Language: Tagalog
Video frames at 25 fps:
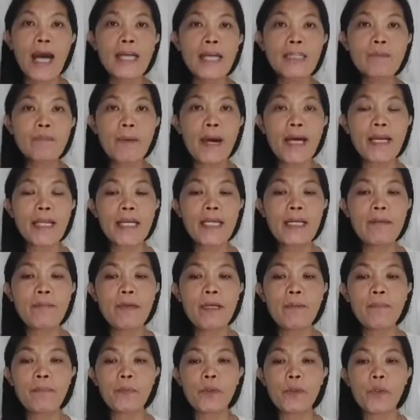At para
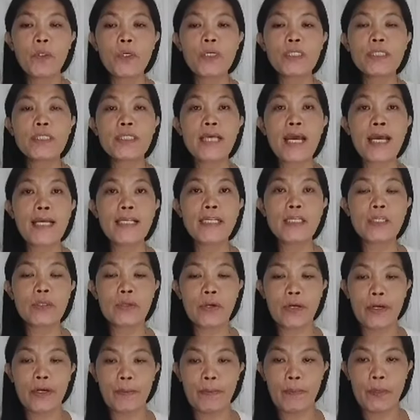naman po sa
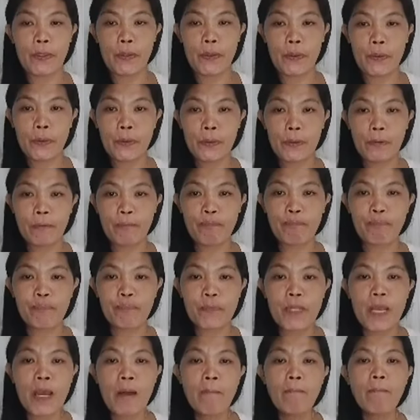Scorpio.
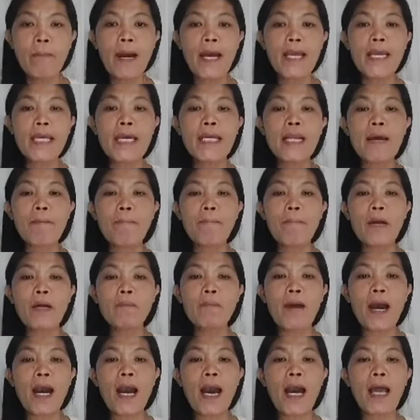Mahirap
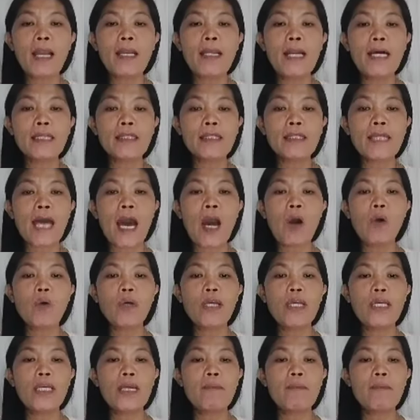magmahal ng taong